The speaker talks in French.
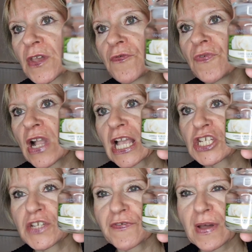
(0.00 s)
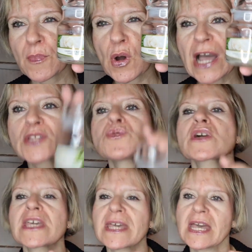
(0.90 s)
Voilà, j'ai vraiment
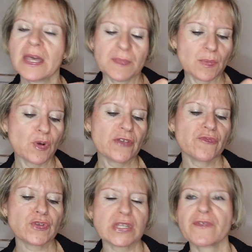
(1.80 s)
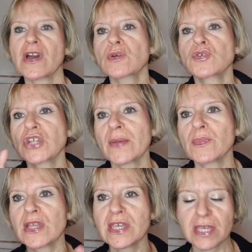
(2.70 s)
adoré. Mais moi, il faut savoir que j'aime
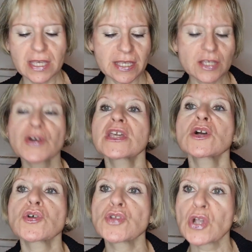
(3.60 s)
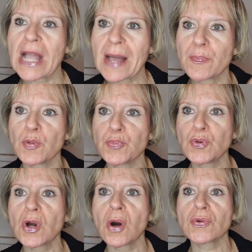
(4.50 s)
les Yoki Candle un peu
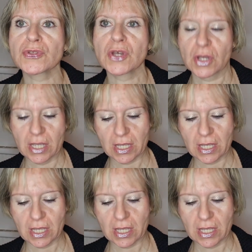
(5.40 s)
plus grandes.